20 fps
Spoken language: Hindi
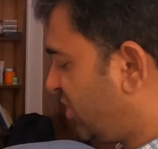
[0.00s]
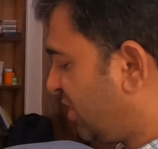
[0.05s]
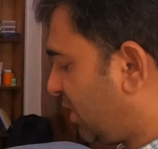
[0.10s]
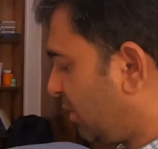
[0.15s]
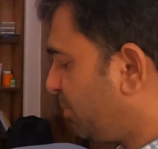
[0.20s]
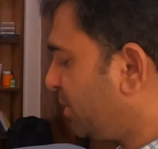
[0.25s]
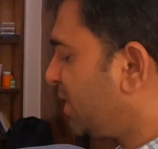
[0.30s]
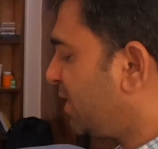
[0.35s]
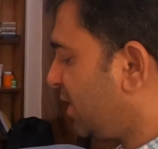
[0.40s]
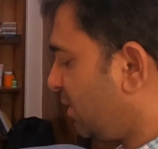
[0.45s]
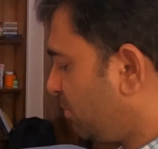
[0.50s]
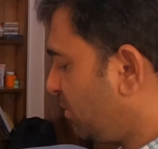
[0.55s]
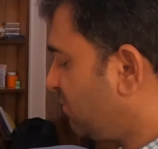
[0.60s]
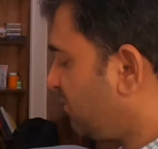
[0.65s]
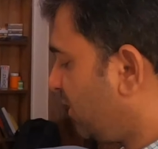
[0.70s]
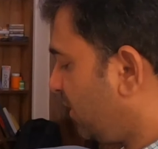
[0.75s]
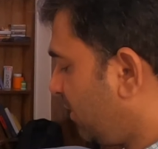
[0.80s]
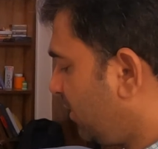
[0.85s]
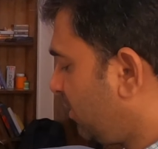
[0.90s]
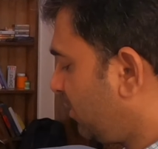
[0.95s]
स्टिकर भी नया
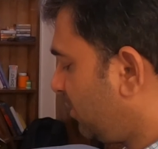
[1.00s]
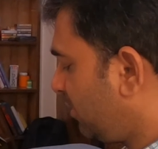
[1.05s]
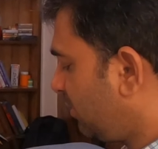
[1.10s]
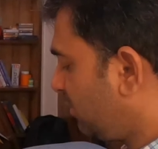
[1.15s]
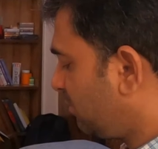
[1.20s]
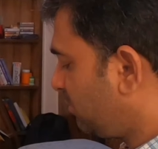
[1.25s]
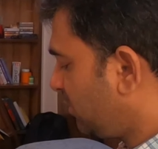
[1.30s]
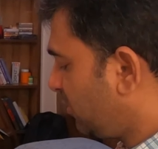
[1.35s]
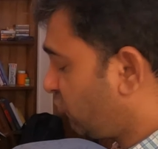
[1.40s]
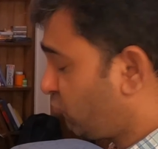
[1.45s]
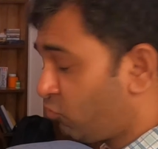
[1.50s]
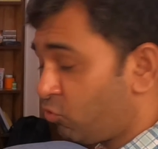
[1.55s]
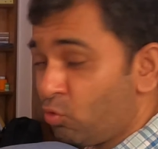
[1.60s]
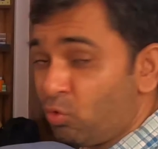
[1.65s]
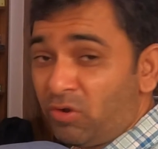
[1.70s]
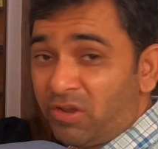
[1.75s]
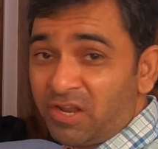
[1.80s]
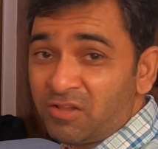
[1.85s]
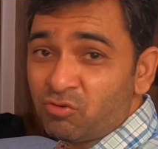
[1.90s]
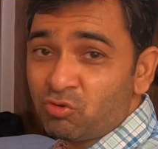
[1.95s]
बनवाया है ये
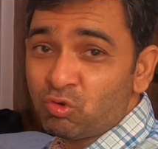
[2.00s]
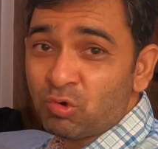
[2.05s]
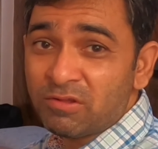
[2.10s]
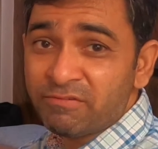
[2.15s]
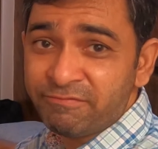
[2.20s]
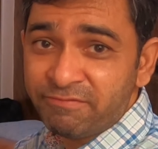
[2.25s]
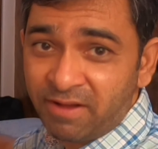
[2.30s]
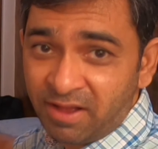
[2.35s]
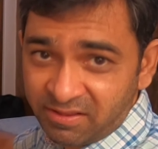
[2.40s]
स्लो ट्रेन को थोड़ा